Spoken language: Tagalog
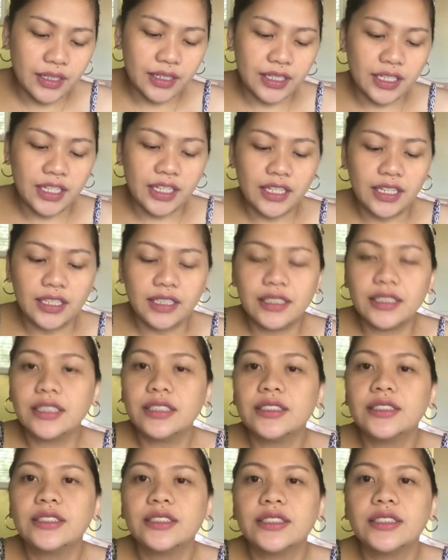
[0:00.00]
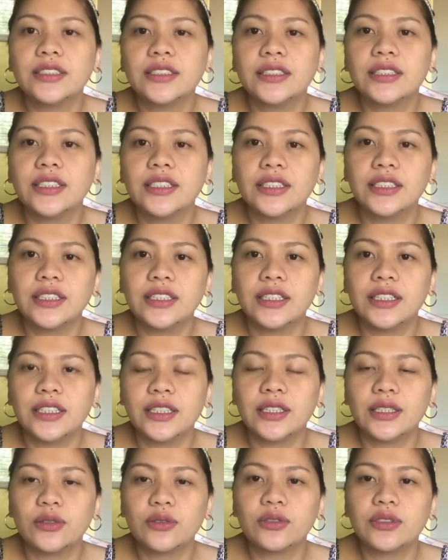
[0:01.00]
Ning
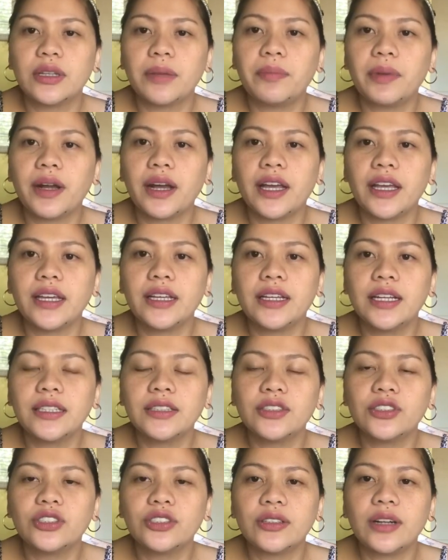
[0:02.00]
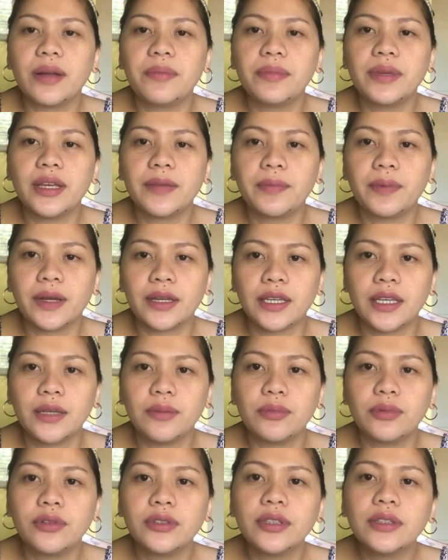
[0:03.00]
usa pa kaigat Jeremy
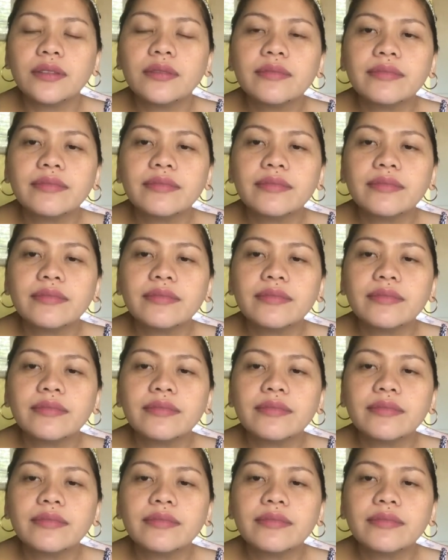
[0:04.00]
Pakibot.